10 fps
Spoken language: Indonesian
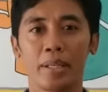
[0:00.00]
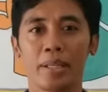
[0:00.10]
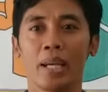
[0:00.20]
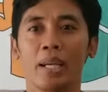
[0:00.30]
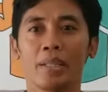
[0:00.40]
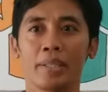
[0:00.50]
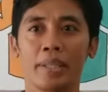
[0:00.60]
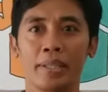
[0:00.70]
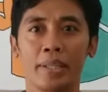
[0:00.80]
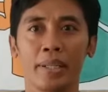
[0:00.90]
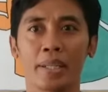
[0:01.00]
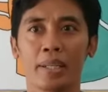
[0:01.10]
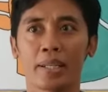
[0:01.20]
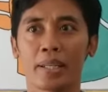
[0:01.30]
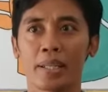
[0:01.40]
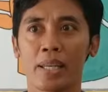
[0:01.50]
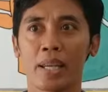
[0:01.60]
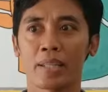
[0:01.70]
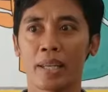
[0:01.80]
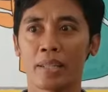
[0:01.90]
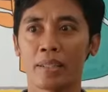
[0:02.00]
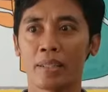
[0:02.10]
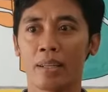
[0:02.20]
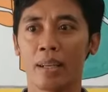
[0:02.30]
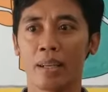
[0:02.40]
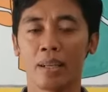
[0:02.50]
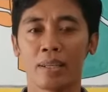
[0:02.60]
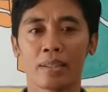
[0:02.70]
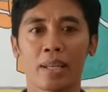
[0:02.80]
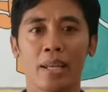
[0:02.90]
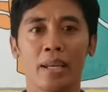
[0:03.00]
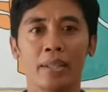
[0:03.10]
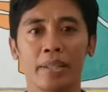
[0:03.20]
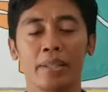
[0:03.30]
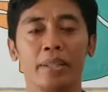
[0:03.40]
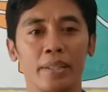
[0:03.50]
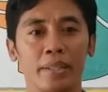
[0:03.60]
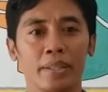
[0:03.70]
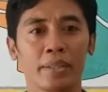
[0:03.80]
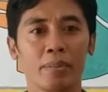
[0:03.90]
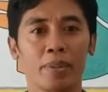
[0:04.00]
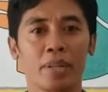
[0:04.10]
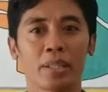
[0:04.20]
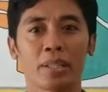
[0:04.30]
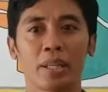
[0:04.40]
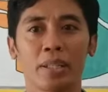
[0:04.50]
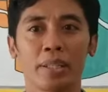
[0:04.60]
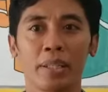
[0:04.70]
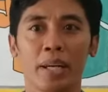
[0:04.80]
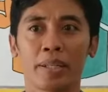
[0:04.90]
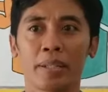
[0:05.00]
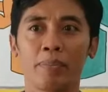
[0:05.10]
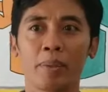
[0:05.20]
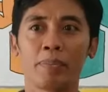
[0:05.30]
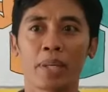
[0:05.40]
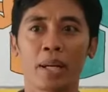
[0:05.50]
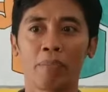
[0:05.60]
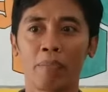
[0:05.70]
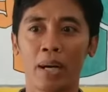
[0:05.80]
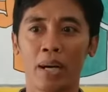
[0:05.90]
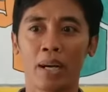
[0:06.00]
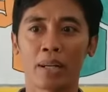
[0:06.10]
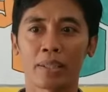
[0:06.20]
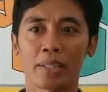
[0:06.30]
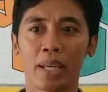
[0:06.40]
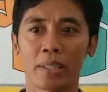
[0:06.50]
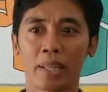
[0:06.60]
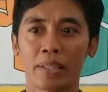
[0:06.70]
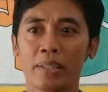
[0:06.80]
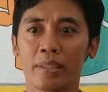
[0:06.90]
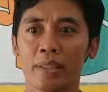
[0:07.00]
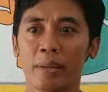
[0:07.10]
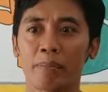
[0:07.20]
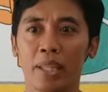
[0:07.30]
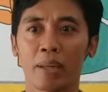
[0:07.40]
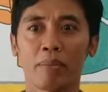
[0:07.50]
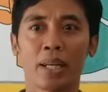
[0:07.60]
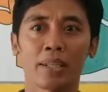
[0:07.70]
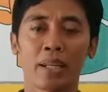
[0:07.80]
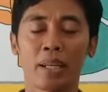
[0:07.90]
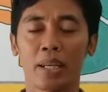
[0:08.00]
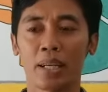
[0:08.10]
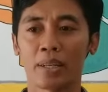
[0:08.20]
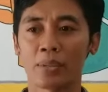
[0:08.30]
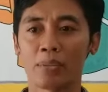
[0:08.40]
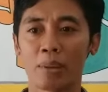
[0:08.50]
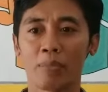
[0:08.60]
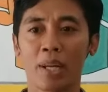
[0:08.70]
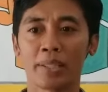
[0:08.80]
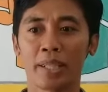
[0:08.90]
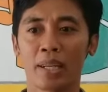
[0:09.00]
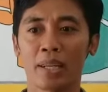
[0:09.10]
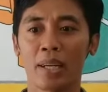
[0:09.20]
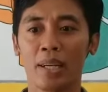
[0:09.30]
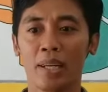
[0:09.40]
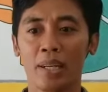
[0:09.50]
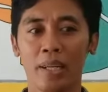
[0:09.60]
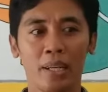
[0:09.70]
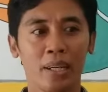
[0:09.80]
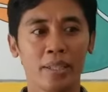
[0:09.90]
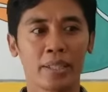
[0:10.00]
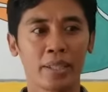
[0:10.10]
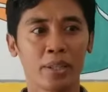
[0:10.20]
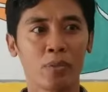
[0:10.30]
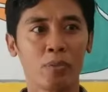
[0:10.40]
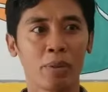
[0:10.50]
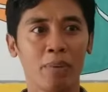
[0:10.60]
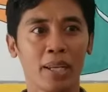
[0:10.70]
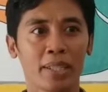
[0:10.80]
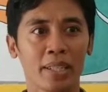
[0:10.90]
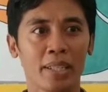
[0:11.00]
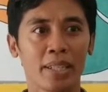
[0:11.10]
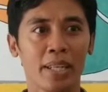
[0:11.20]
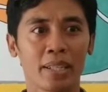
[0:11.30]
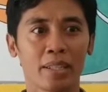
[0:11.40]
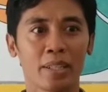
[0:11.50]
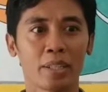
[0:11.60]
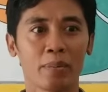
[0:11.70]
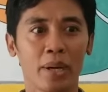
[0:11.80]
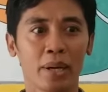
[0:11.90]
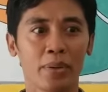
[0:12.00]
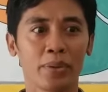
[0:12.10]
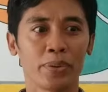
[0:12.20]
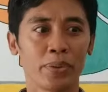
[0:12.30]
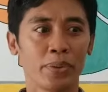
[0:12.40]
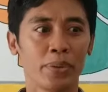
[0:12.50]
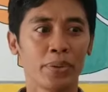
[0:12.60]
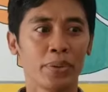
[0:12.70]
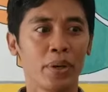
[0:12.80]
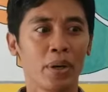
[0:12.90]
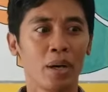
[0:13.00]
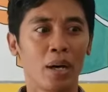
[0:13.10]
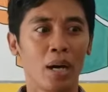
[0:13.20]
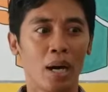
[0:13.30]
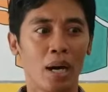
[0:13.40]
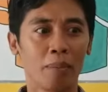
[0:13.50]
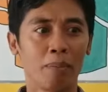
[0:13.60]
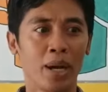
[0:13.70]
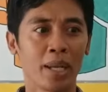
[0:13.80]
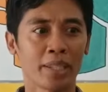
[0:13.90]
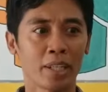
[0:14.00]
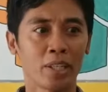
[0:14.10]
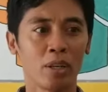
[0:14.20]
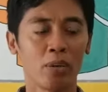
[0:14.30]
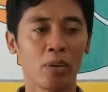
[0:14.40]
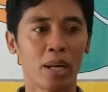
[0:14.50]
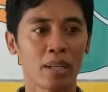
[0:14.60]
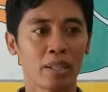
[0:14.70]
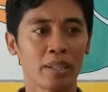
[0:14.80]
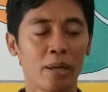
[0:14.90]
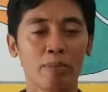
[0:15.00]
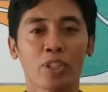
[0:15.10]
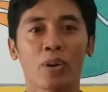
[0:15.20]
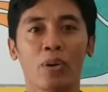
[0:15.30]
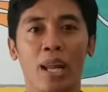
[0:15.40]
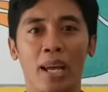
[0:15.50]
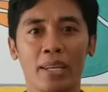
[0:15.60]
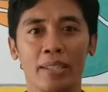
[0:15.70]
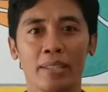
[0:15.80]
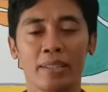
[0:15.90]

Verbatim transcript: Ya, jadi kegiatan saya di Cibodasar ini ada beberapa kegiatan. Yang pertama adalah rumah belajar. Jadi rumah belajar ini hadir sebagai untuk eh, belajar di luar jam sekolah.